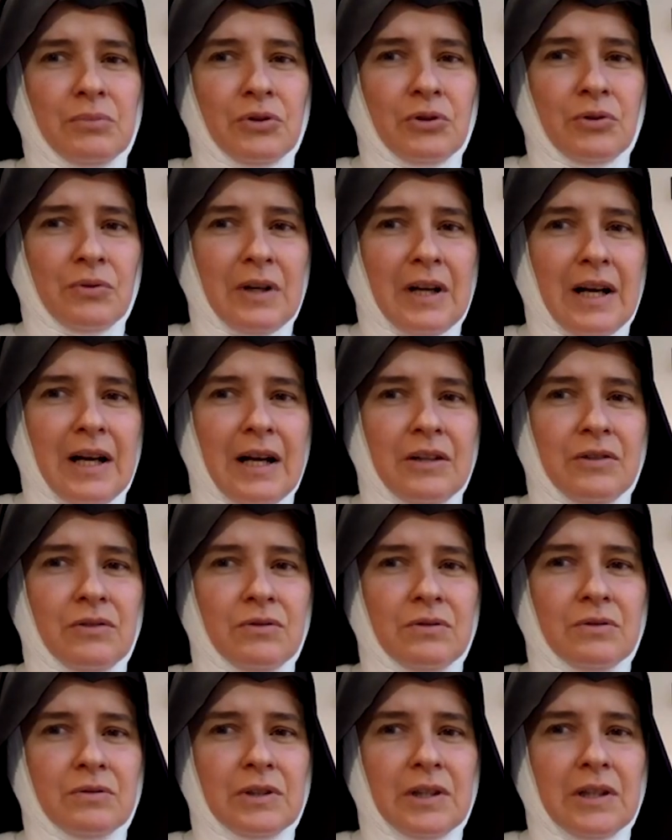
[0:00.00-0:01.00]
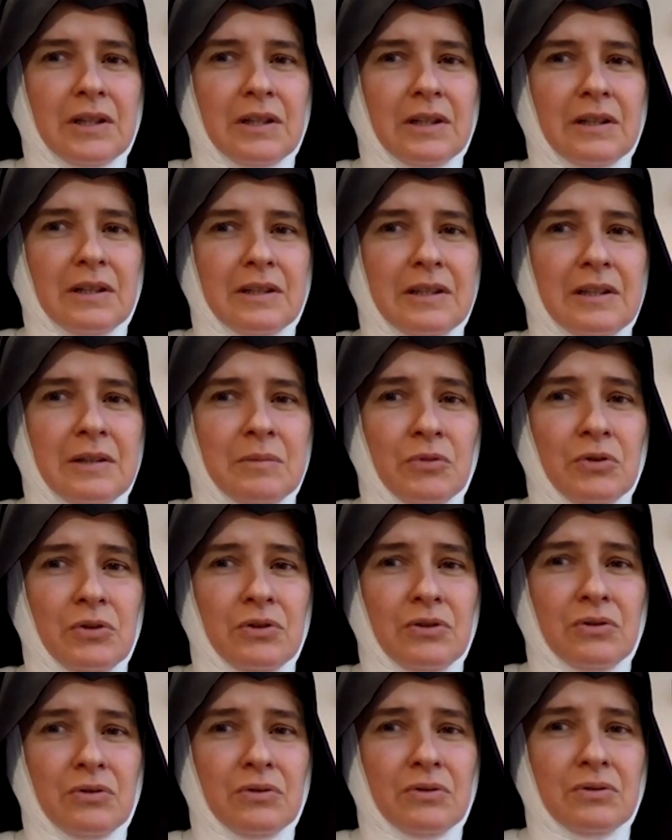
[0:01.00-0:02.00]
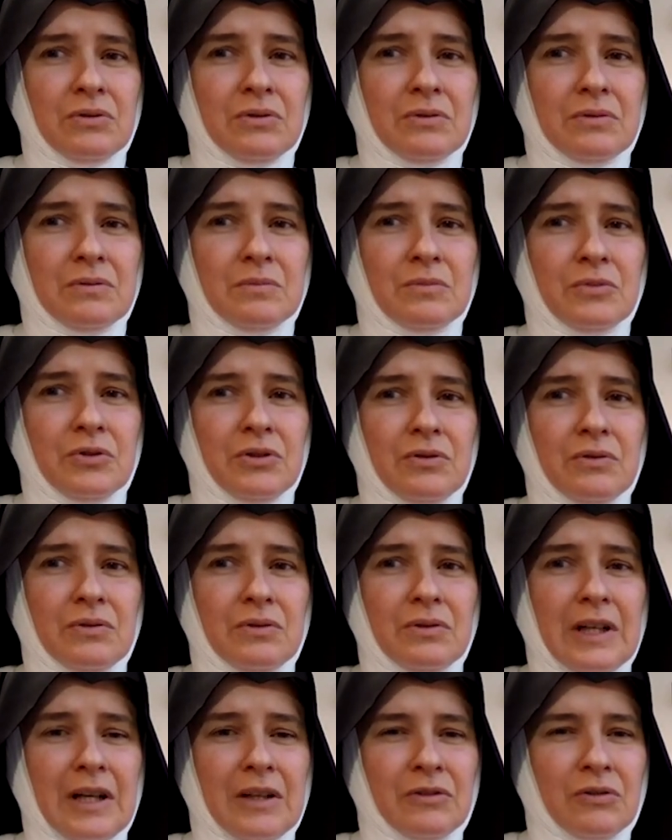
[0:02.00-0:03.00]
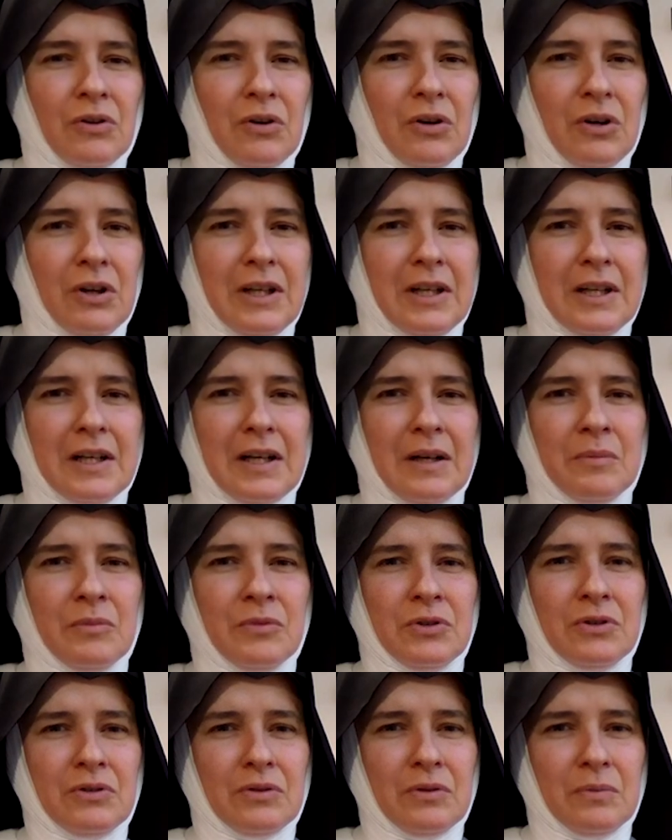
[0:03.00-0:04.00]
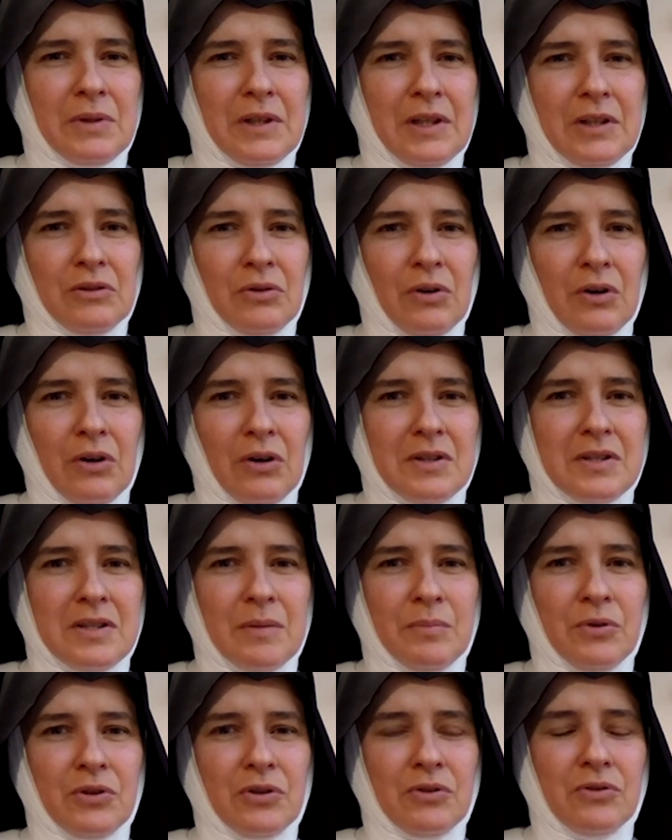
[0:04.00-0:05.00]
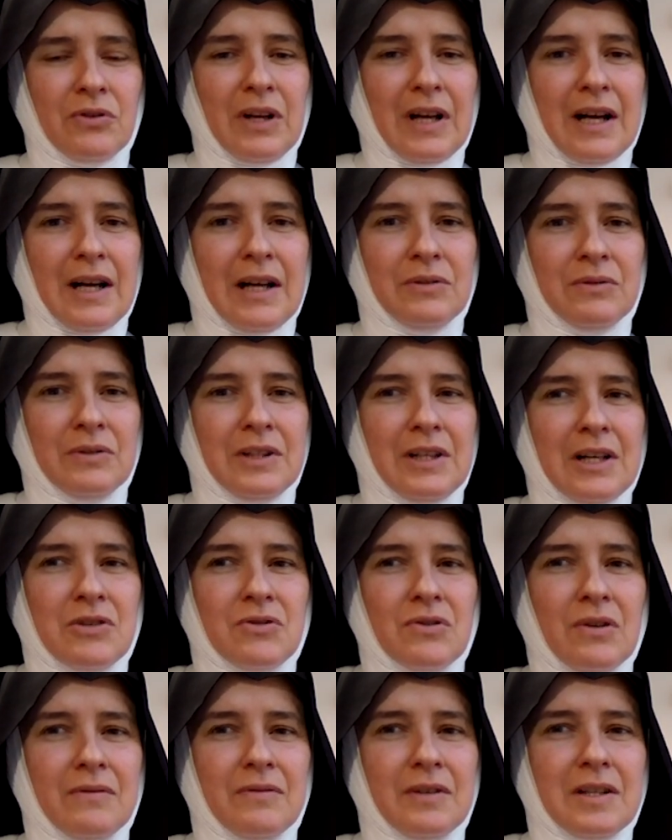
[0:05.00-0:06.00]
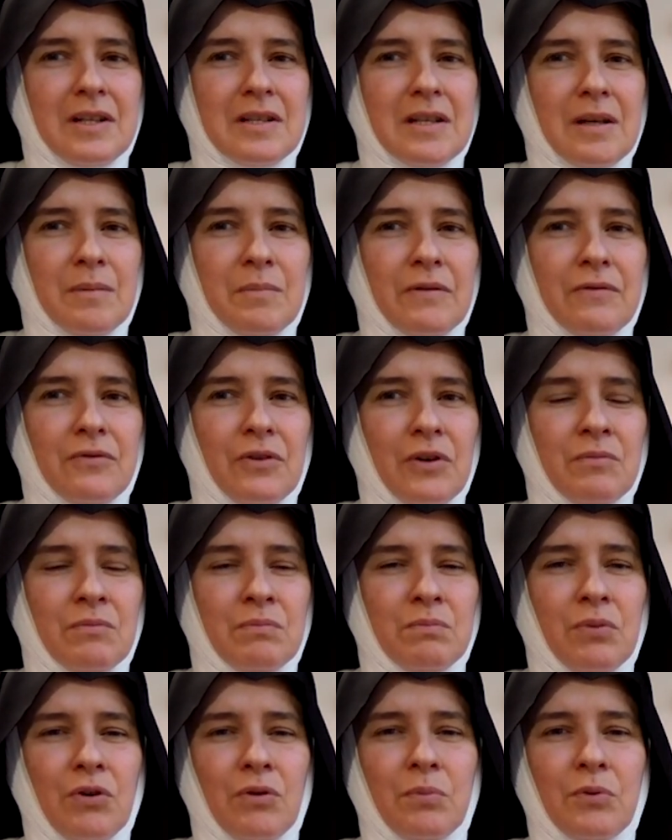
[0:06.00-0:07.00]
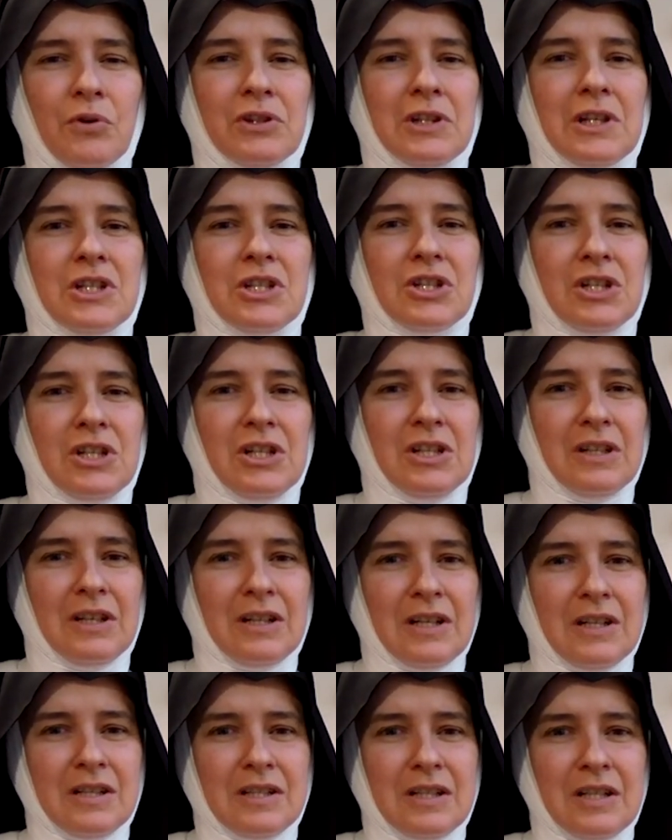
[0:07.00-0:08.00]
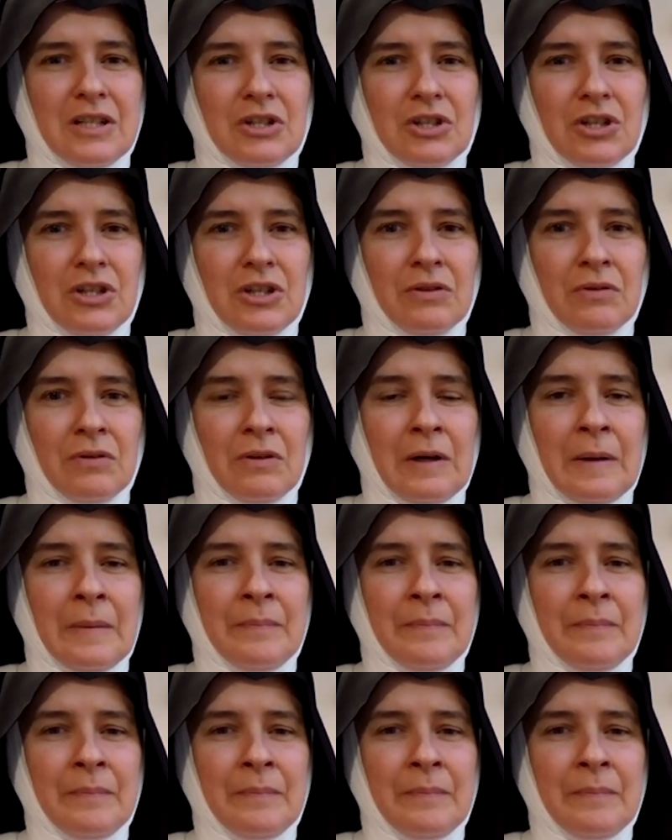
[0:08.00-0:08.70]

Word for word: por um lado, uh, e muito, muito católica, muito piedosa, por outro lado, e a sua vida sempre foi um pouco protegida nesse sentido.